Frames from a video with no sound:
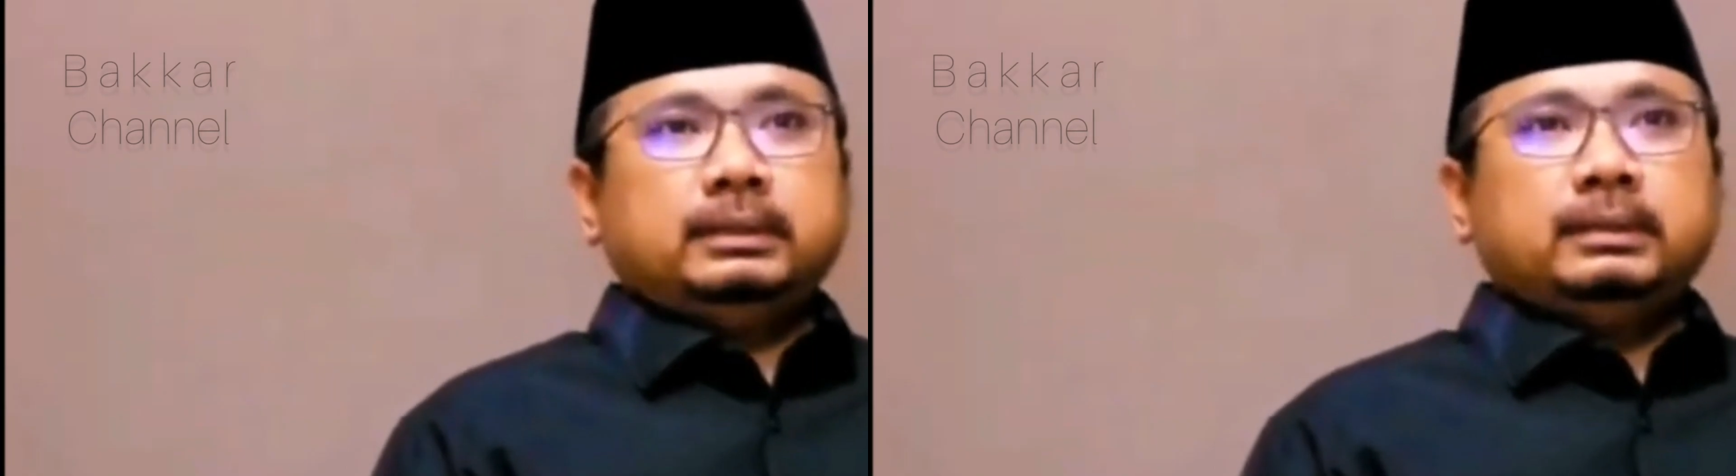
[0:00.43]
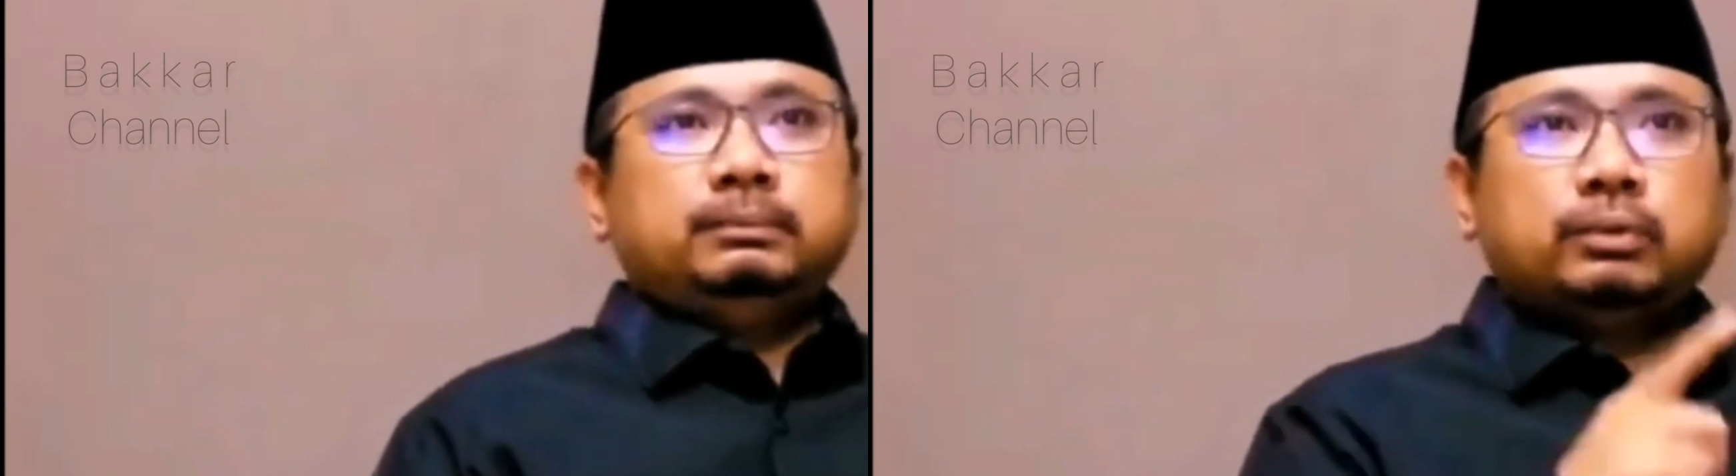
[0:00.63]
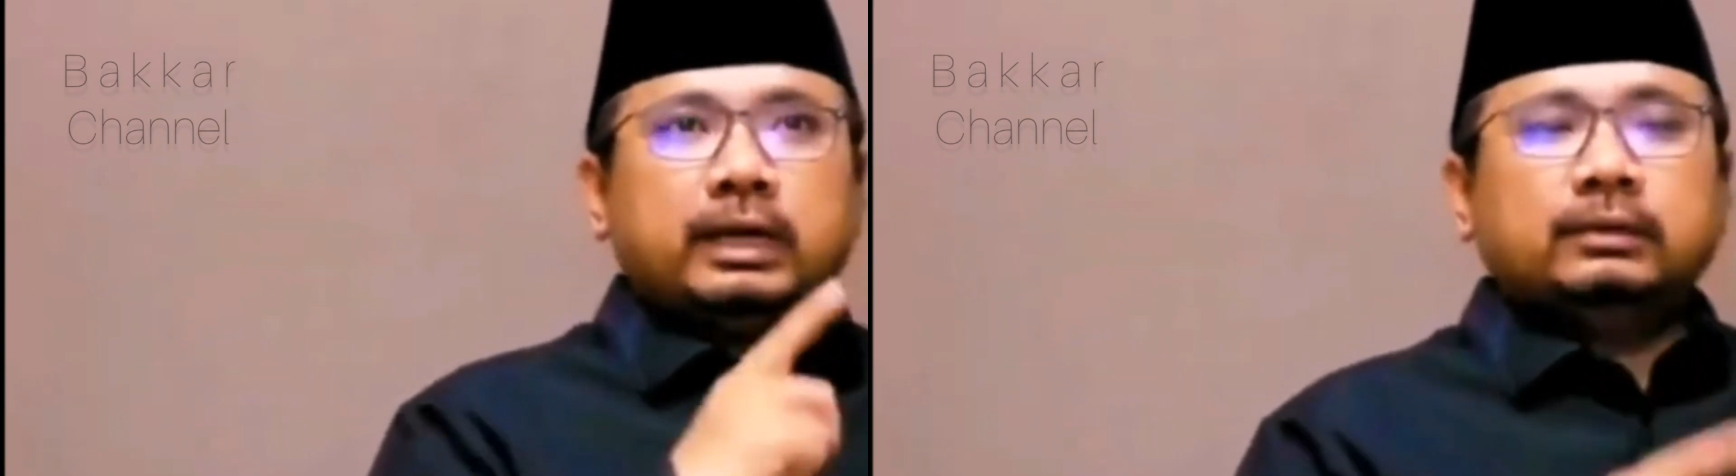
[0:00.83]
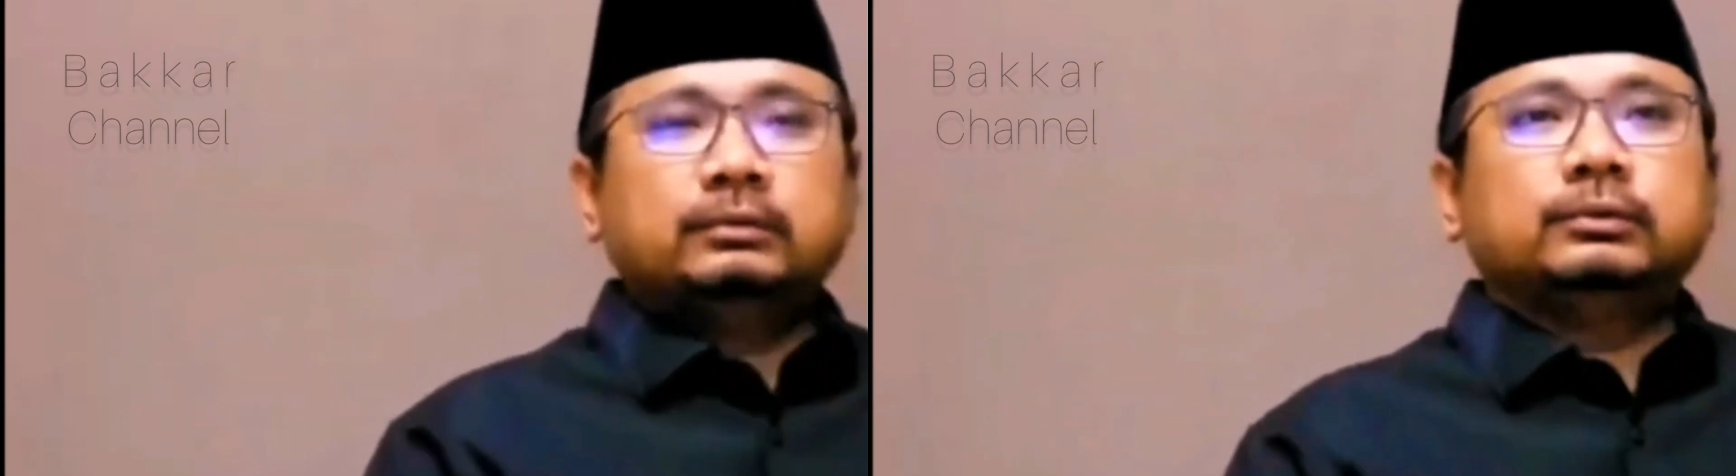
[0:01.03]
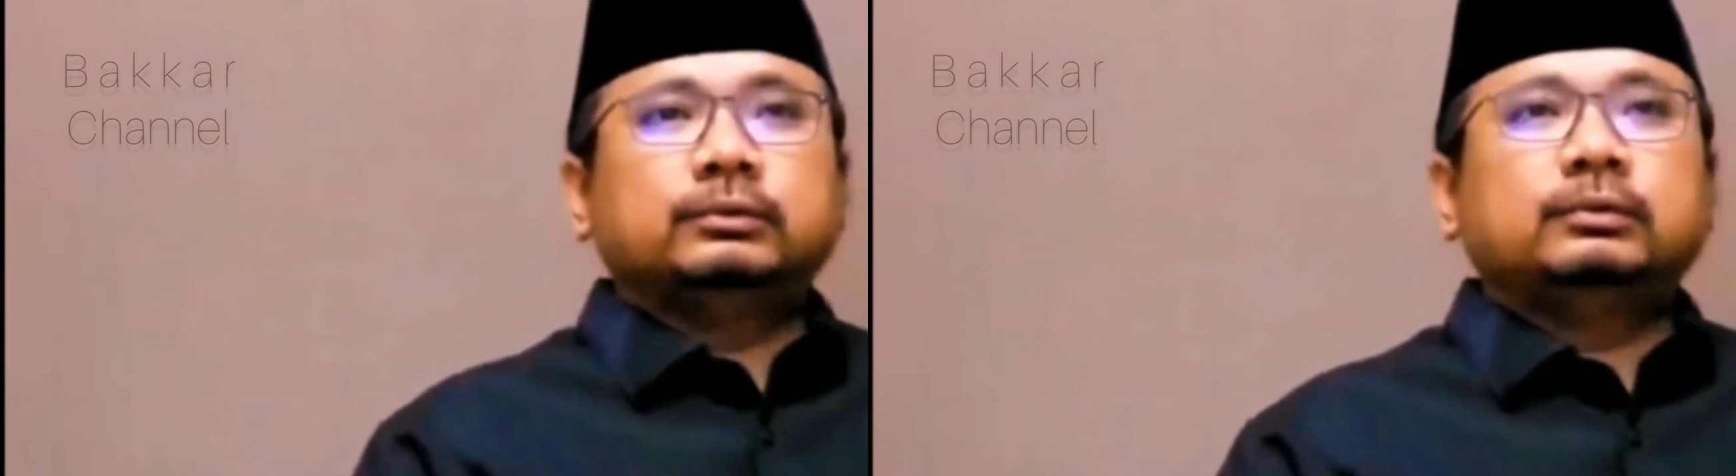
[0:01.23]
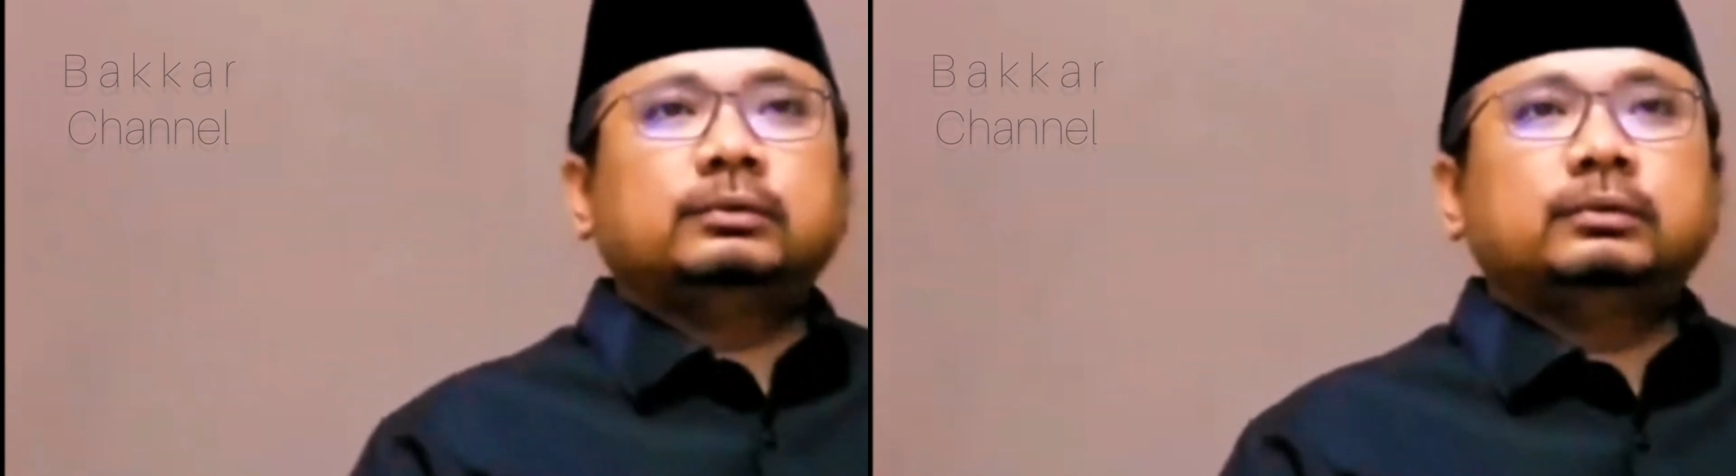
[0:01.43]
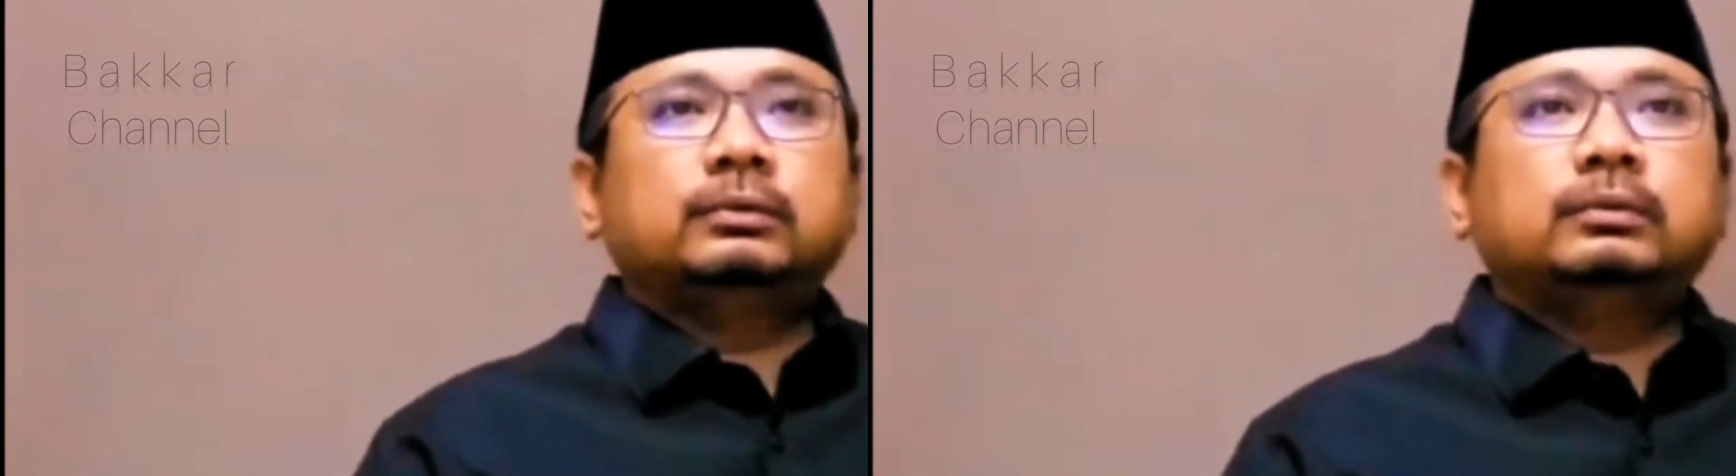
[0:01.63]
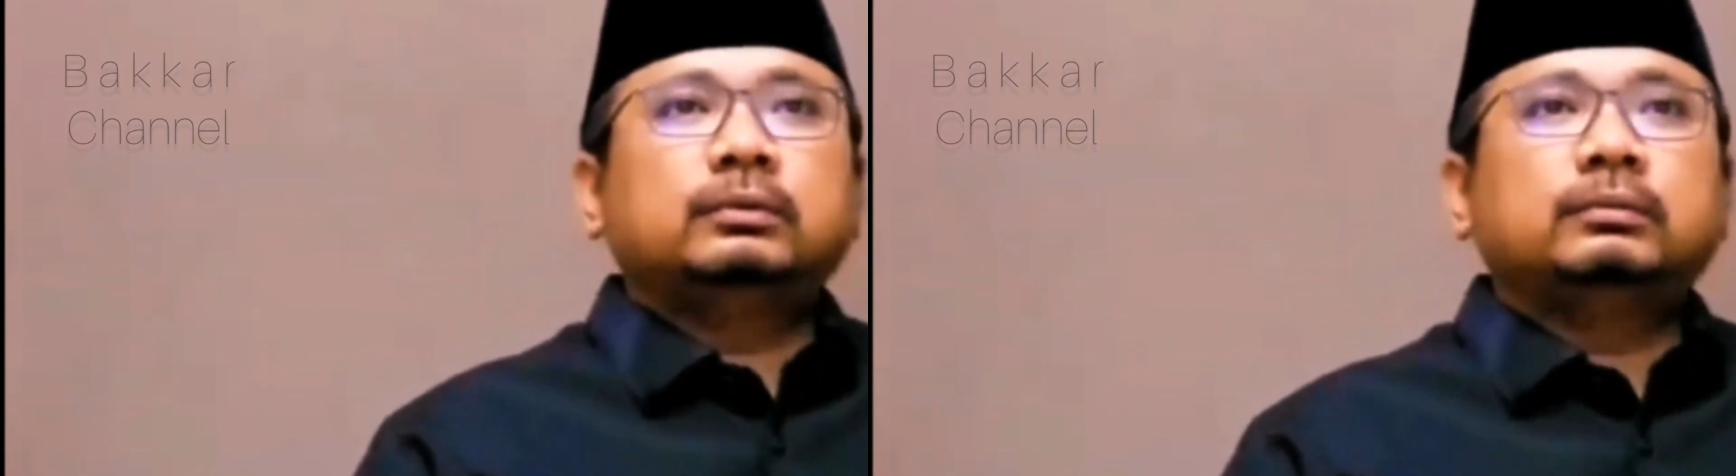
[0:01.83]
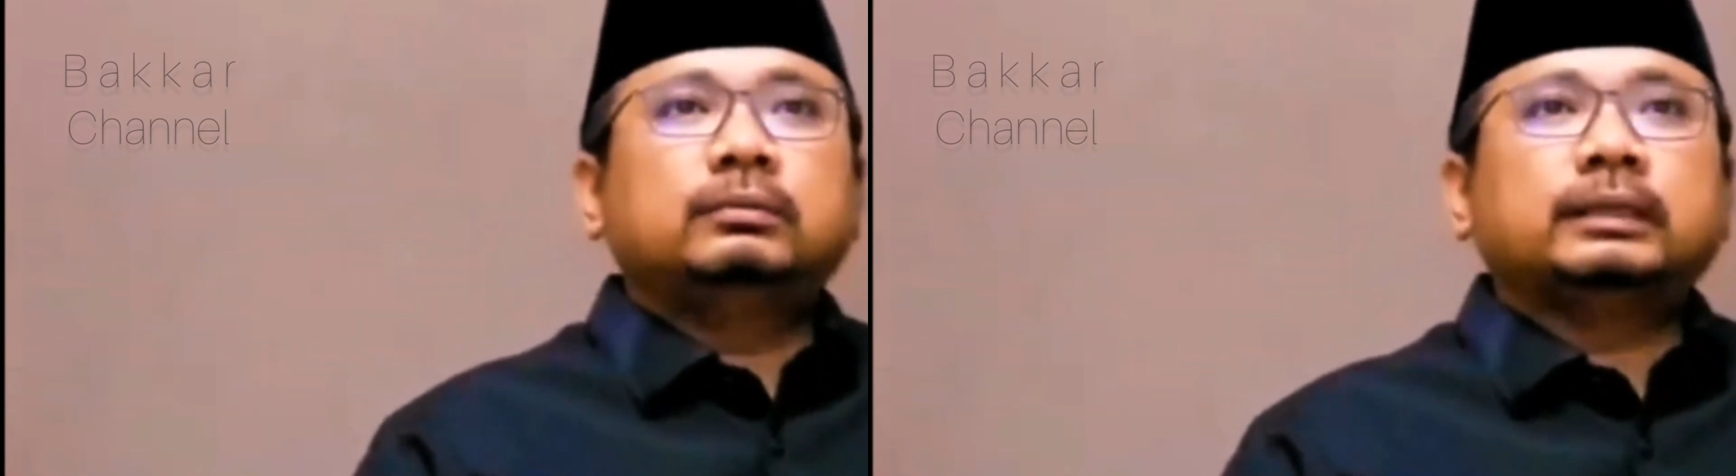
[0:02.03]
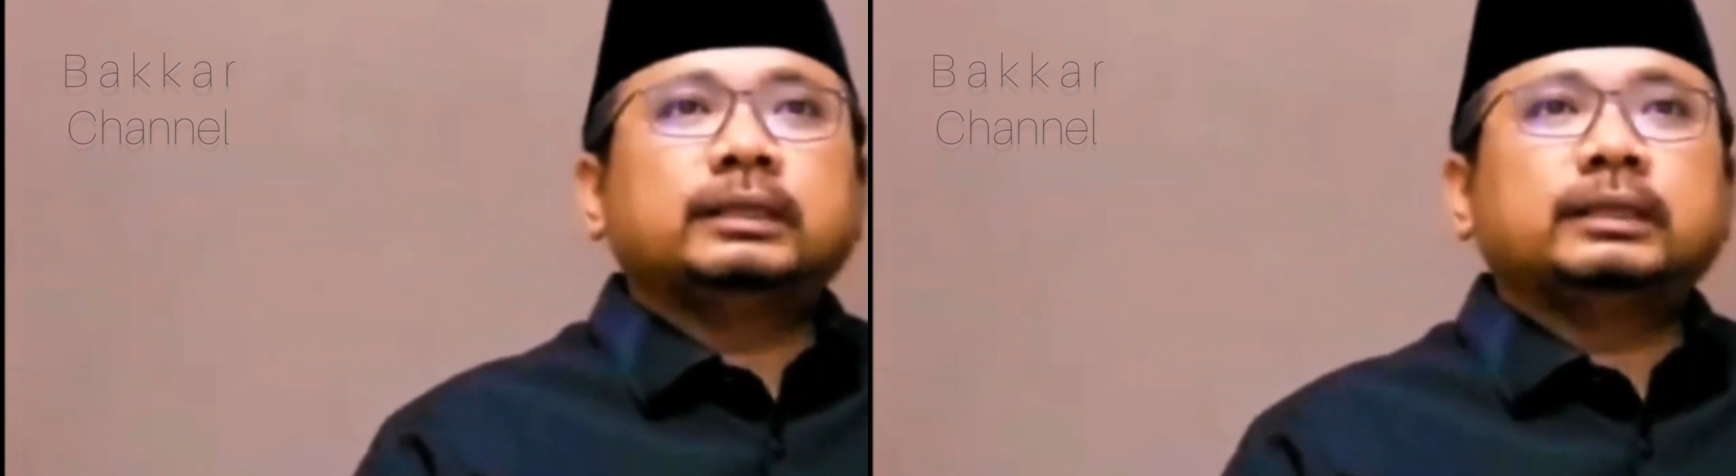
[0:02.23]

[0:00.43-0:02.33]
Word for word: bukan untuk umat